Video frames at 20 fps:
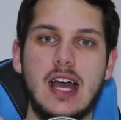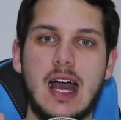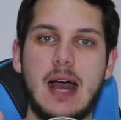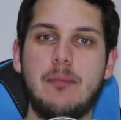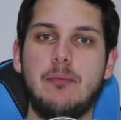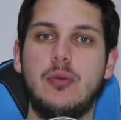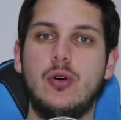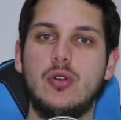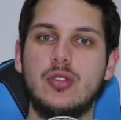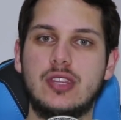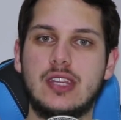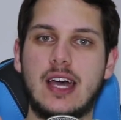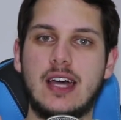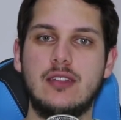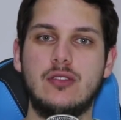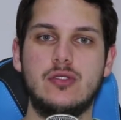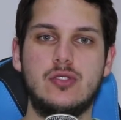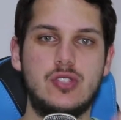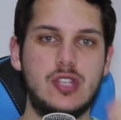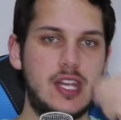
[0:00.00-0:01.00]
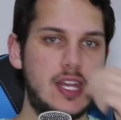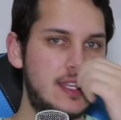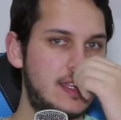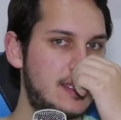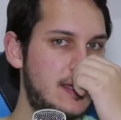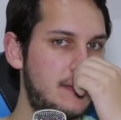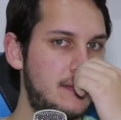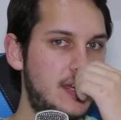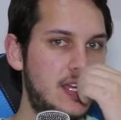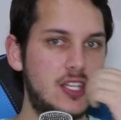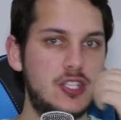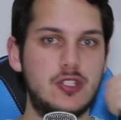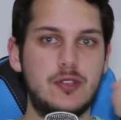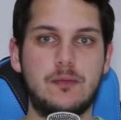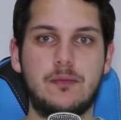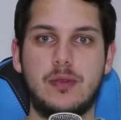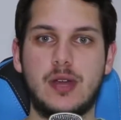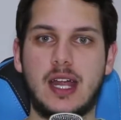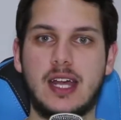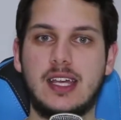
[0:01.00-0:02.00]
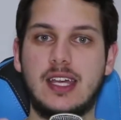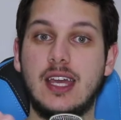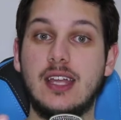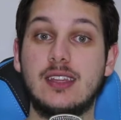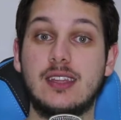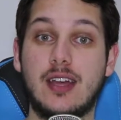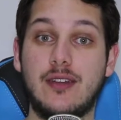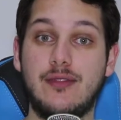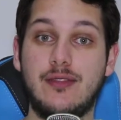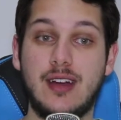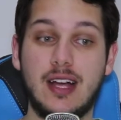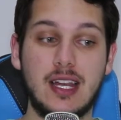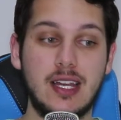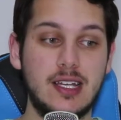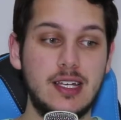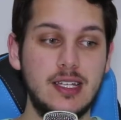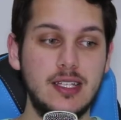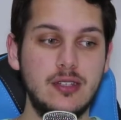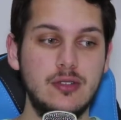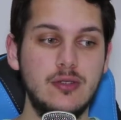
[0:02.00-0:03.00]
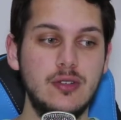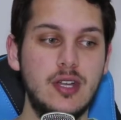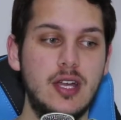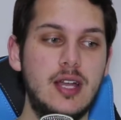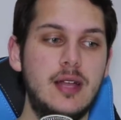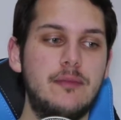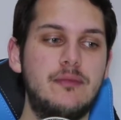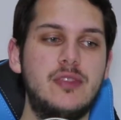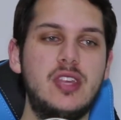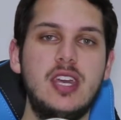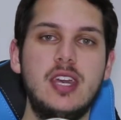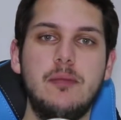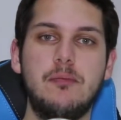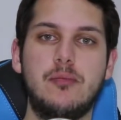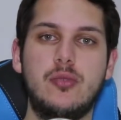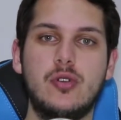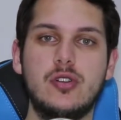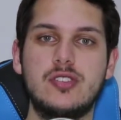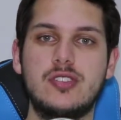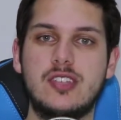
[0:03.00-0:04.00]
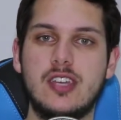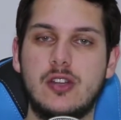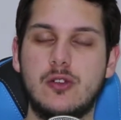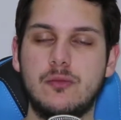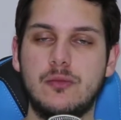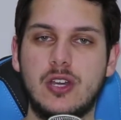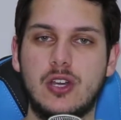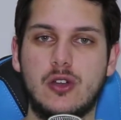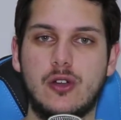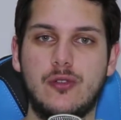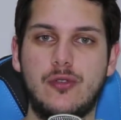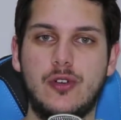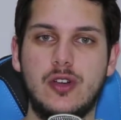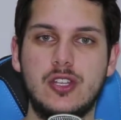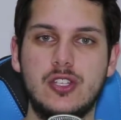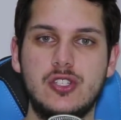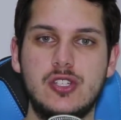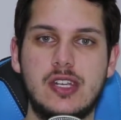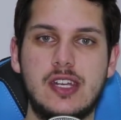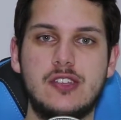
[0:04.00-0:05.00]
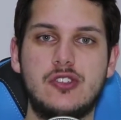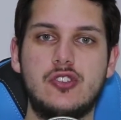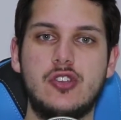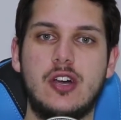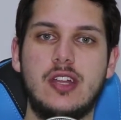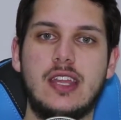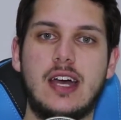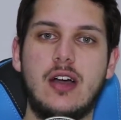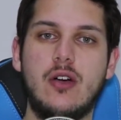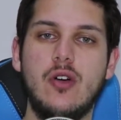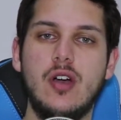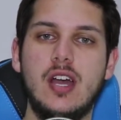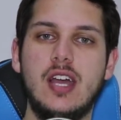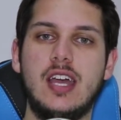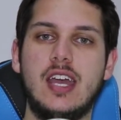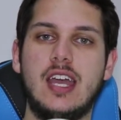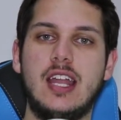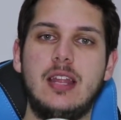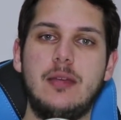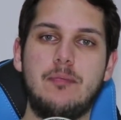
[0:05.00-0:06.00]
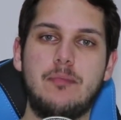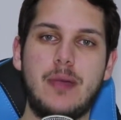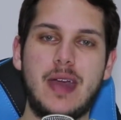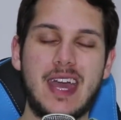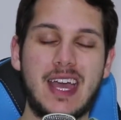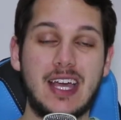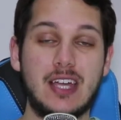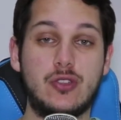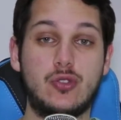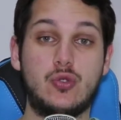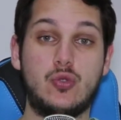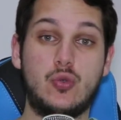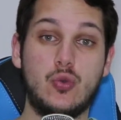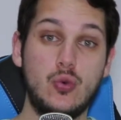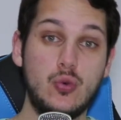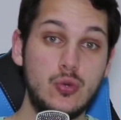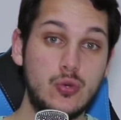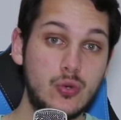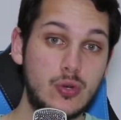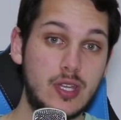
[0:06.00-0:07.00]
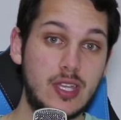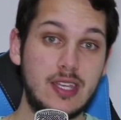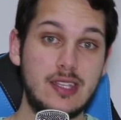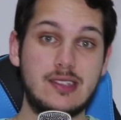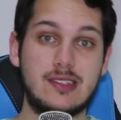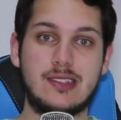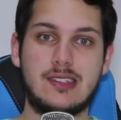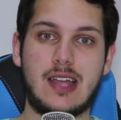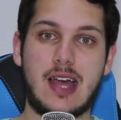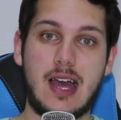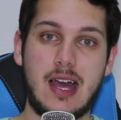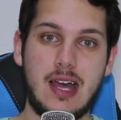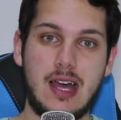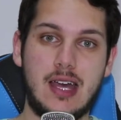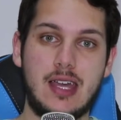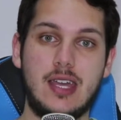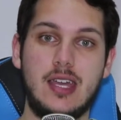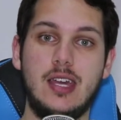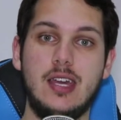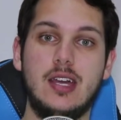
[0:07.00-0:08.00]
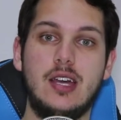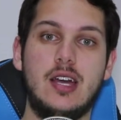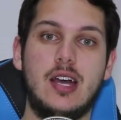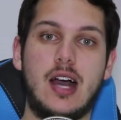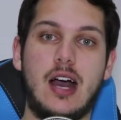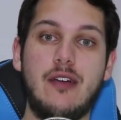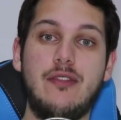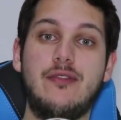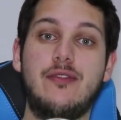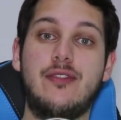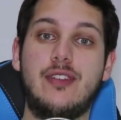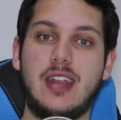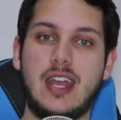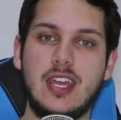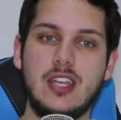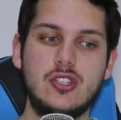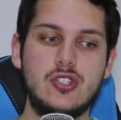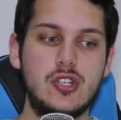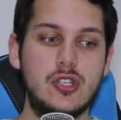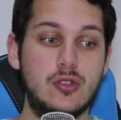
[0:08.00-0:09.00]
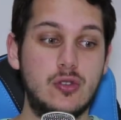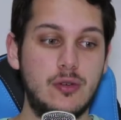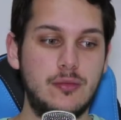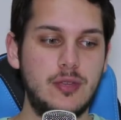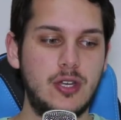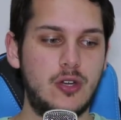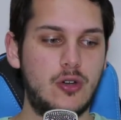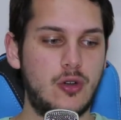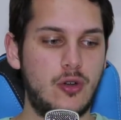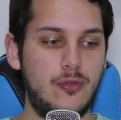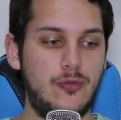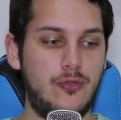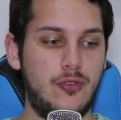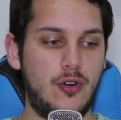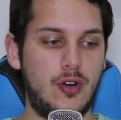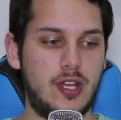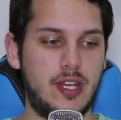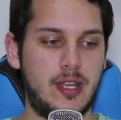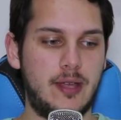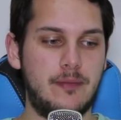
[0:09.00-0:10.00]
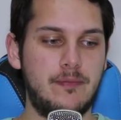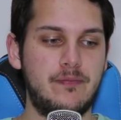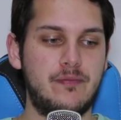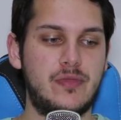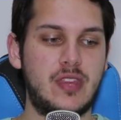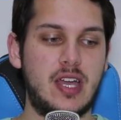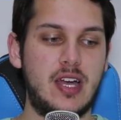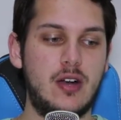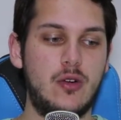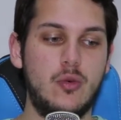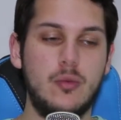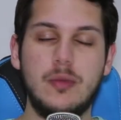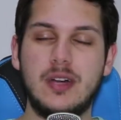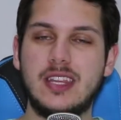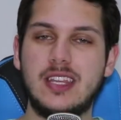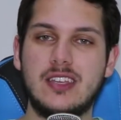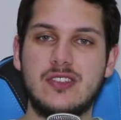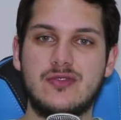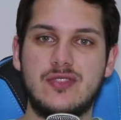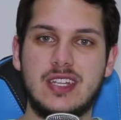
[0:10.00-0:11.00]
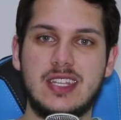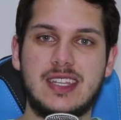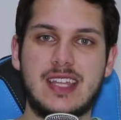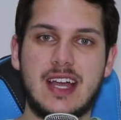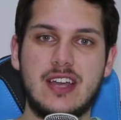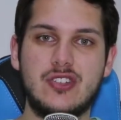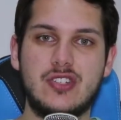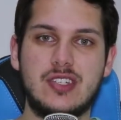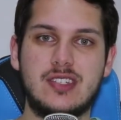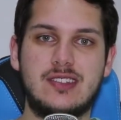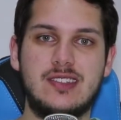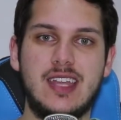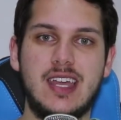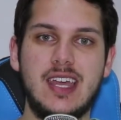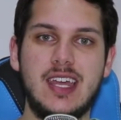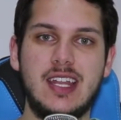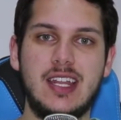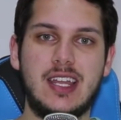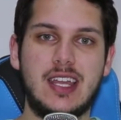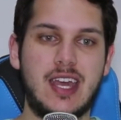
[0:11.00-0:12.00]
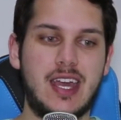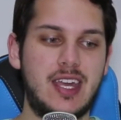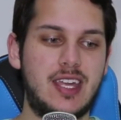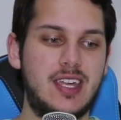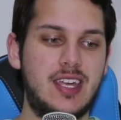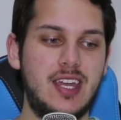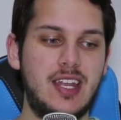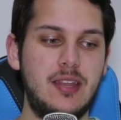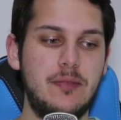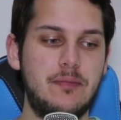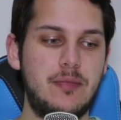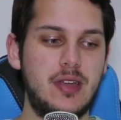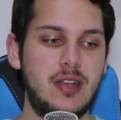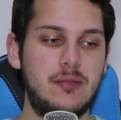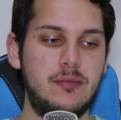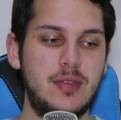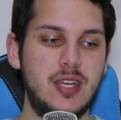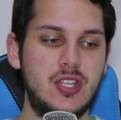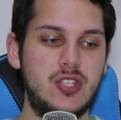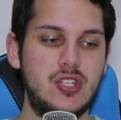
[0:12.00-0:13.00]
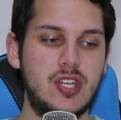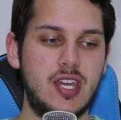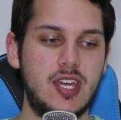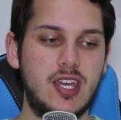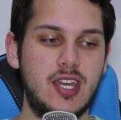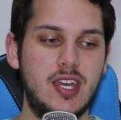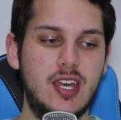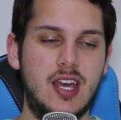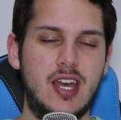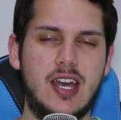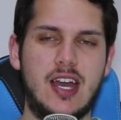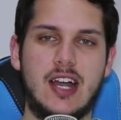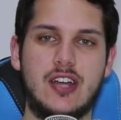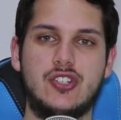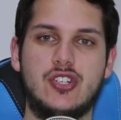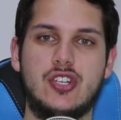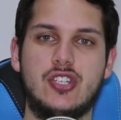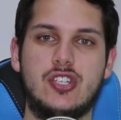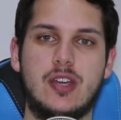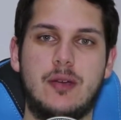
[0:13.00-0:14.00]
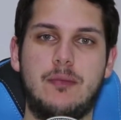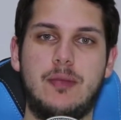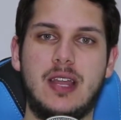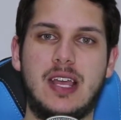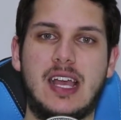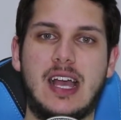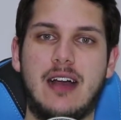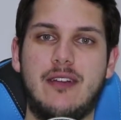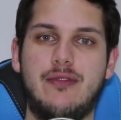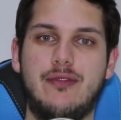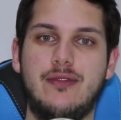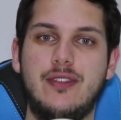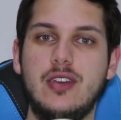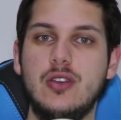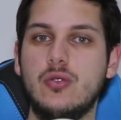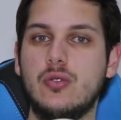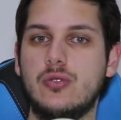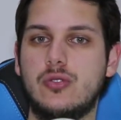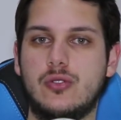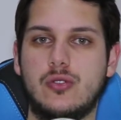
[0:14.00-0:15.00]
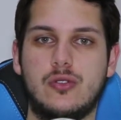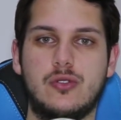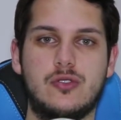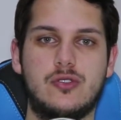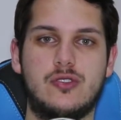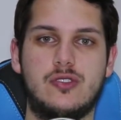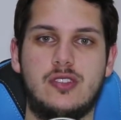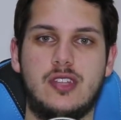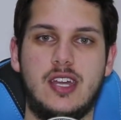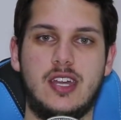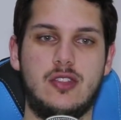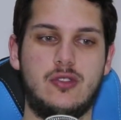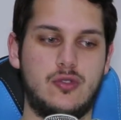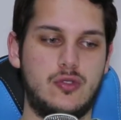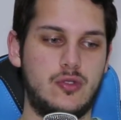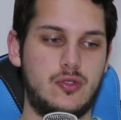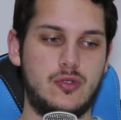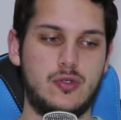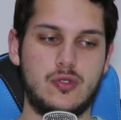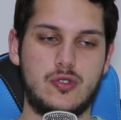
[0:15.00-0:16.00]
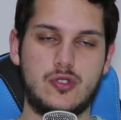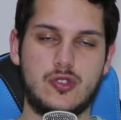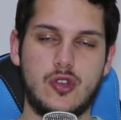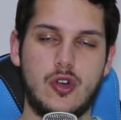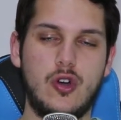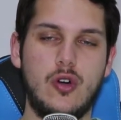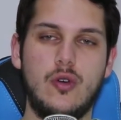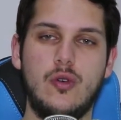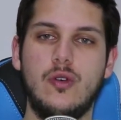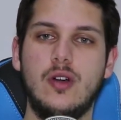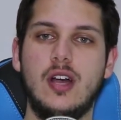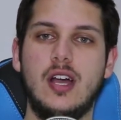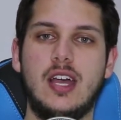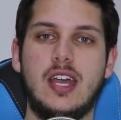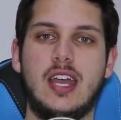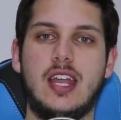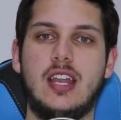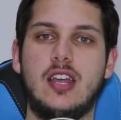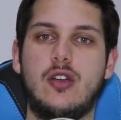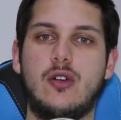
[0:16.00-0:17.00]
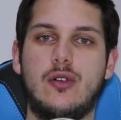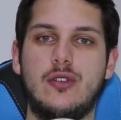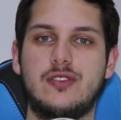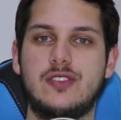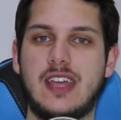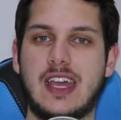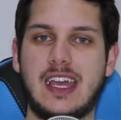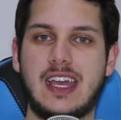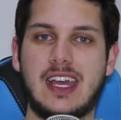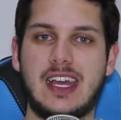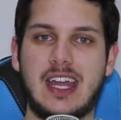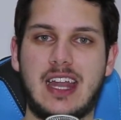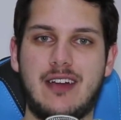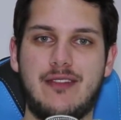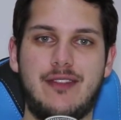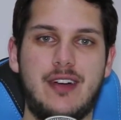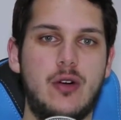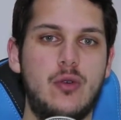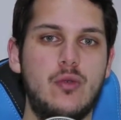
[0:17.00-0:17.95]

apontado diretamente para quem está falando, e por ser um microfone direcional, ele pega tudo que está aí à frente do microfone. É, uma das vantagens dele é que ele permite aí a gente aplicar filtros né, no, no som, ele consegue gravar